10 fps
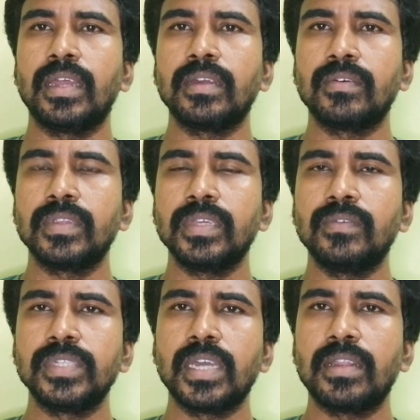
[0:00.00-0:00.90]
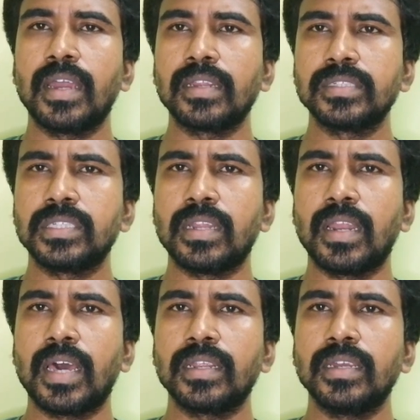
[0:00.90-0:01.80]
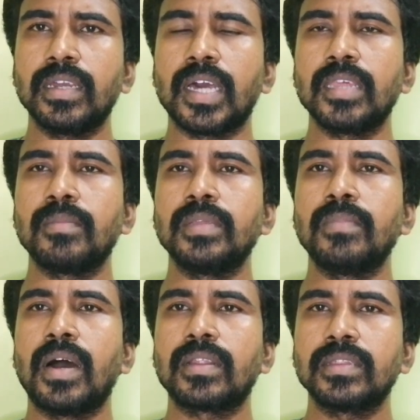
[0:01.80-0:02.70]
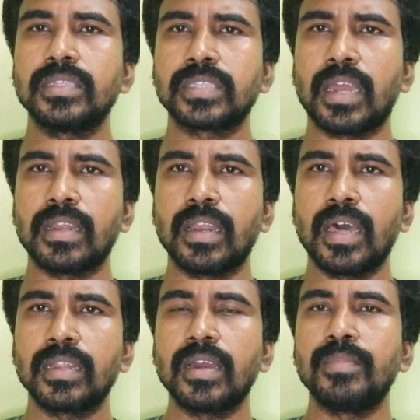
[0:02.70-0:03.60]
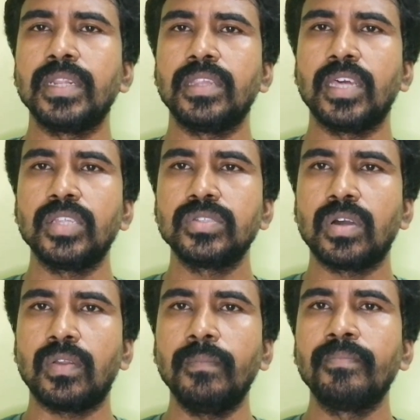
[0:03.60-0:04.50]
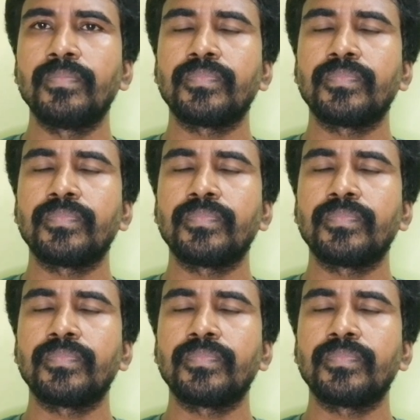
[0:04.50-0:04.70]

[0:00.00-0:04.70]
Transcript: எனக்கு வந்து விஜயா டயக்னோஸ்டிக் நல்லாயிருக்கு அதே மாதிரி பாரத் ஸ்கேன் நல்லாயிருக்கு அப்படின்னு தெரிஞ்சாலும்